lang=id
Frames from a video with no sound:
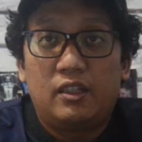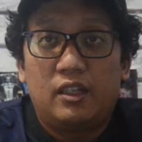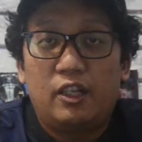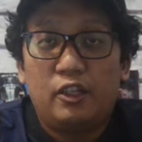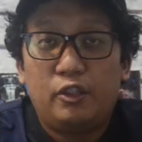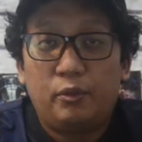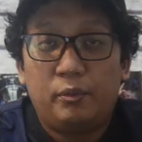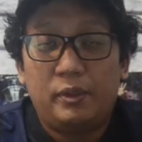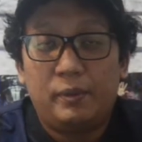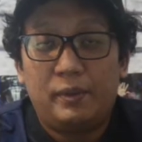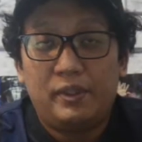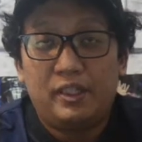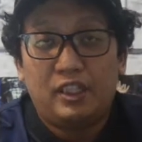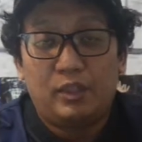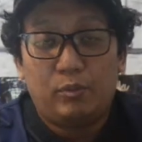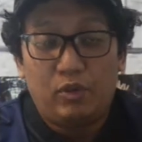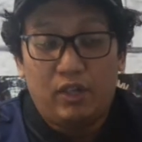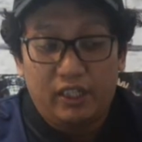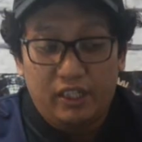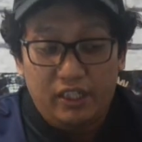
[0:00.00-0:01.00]
Halo teman-teman,
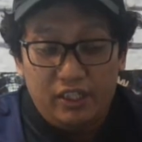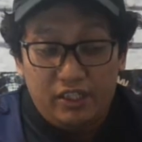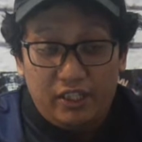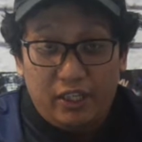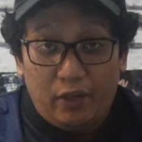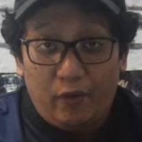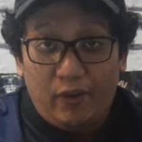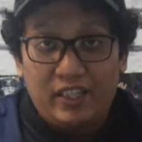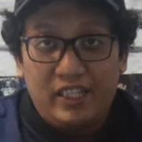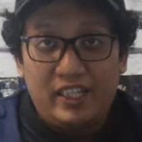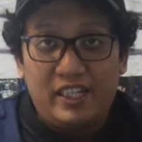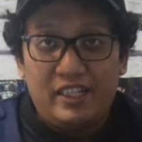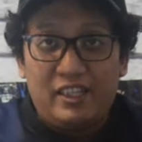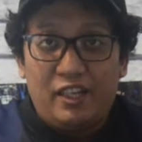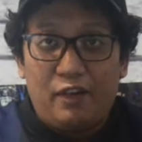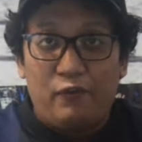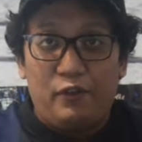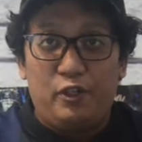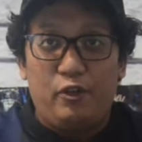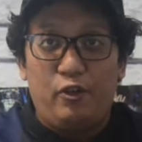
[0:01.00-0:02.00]
ketemu lagi di Cerewetin
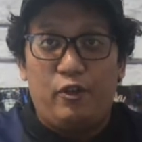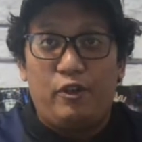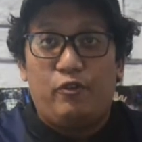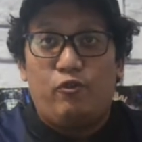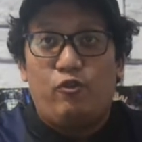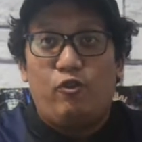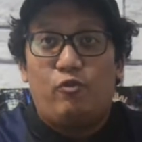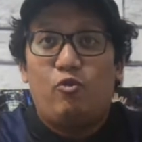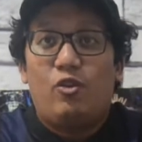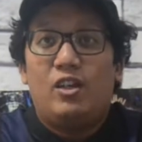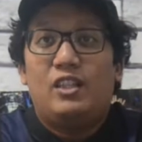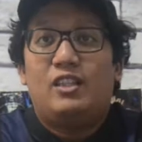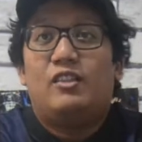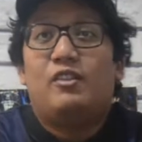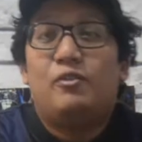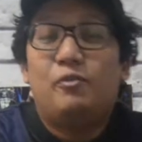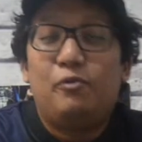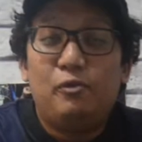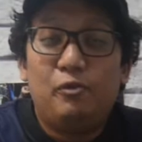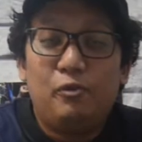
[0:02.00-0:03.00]
Intar video yang gue buat
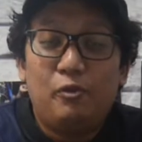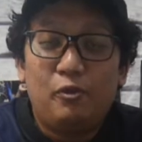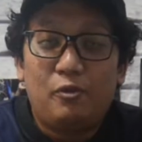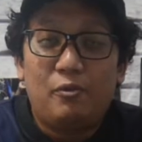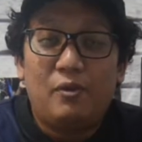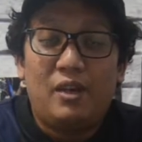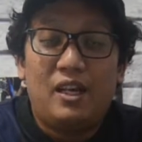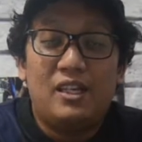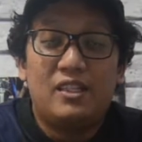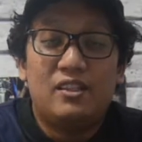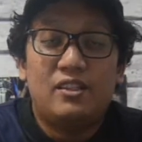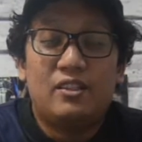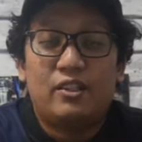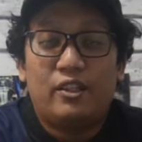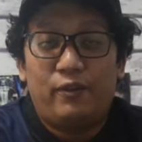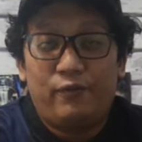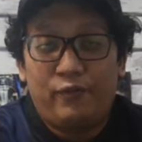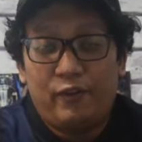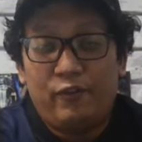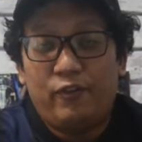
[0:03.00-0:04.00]
untuk bahas
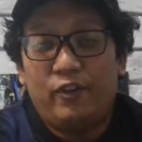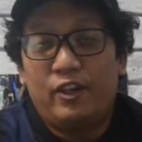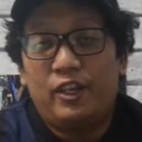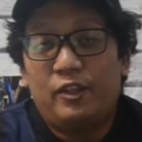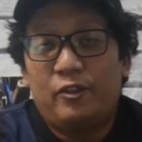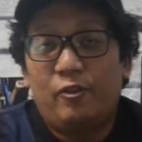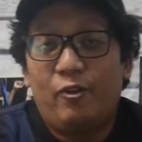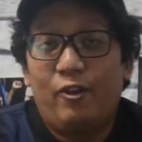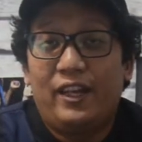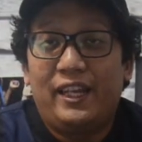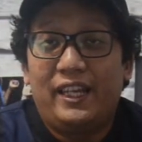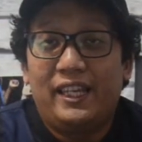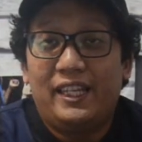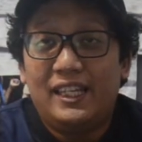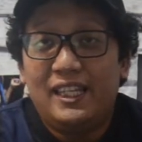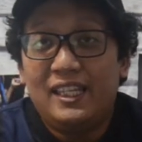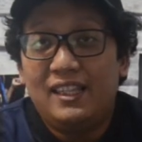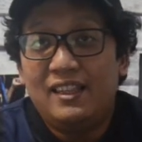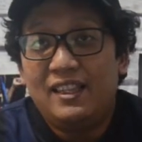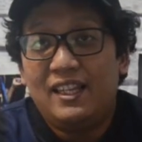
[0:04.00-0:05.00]
klub favorit gue,
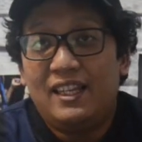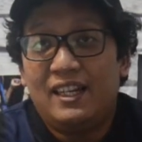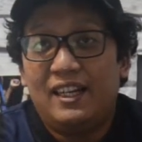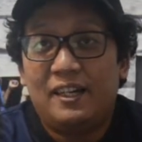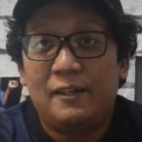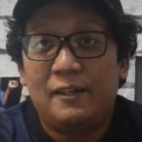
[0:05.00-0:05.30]
Inter